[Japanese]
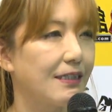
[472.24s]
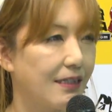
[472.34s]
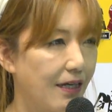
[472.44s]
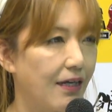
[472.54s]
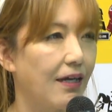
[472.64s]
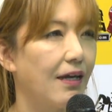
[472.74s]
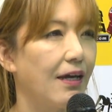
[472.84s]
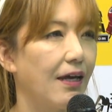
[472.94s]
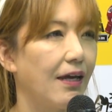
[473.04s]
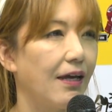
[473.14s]
して、
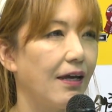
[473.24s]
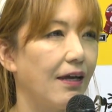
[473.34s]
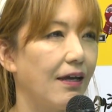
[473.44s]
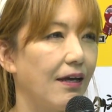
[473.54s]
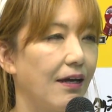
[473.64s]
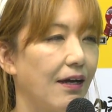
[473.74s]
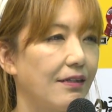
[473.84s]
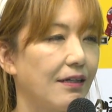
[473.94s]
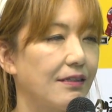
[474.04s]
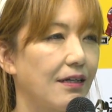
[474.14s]

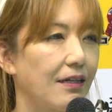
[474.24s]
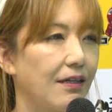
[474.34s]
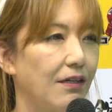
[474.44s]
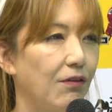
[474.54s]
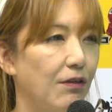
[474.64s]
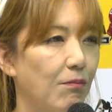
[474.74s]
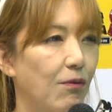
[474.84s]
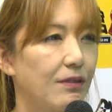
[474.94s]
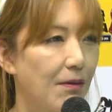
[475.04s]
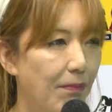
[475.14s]
飛鳥さんより
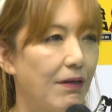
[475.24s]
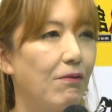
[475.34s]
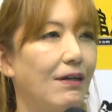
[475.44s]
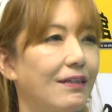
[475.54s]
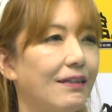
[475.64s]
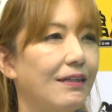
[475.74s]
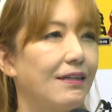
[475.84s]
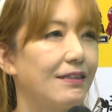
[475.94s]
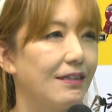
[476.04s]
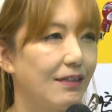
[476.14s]
も先輩の方
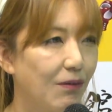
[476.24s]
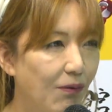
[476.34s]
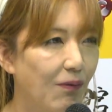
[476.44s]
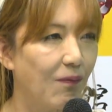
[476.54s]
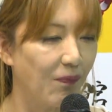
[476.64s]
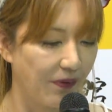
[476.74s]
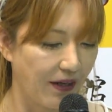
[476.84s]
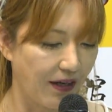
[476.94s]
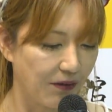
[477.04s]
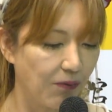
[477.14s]
たちの、
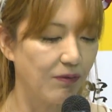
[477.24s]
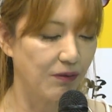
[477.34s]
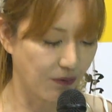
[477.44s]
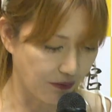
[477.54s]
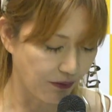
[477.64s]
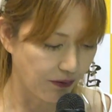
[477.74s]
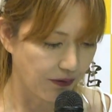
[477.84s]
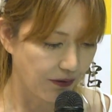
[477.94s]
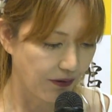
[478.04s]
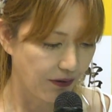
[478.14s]
トークショー
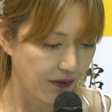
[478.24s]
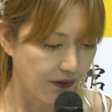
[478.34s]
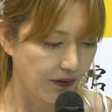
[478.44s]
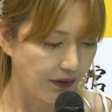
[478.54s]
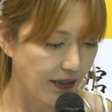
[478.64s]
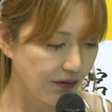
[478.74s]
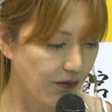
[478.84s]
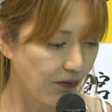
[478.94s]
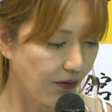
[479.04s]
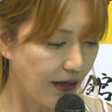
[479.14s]
で、
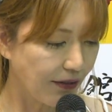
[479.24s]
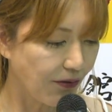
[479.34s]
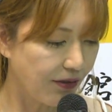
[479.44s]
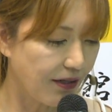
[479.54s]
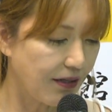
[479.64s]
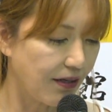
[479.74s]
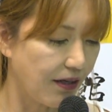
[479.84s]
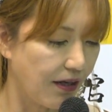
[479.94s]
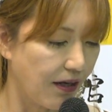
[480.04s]
その後に